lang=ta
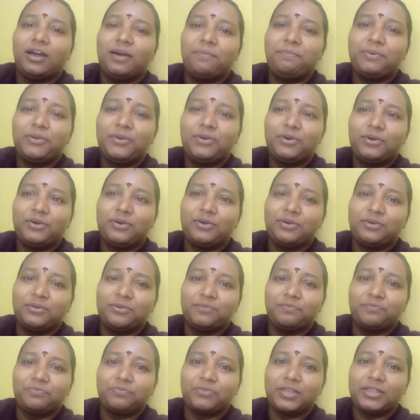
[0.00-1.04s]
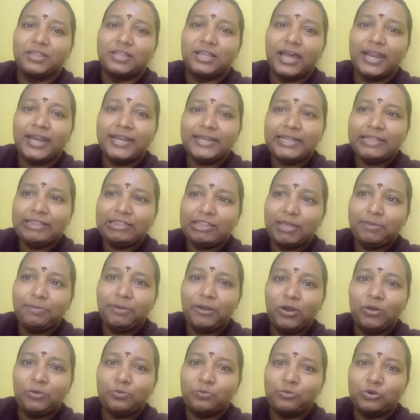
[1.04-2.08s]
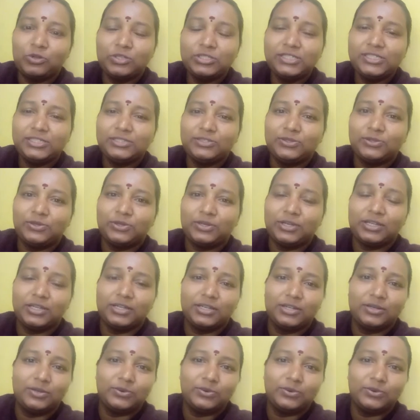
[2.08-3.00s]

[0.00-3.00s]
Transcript: அப்புறம் இது கரெக்டாக தீபாவளி முடிஞ்சு ஒரு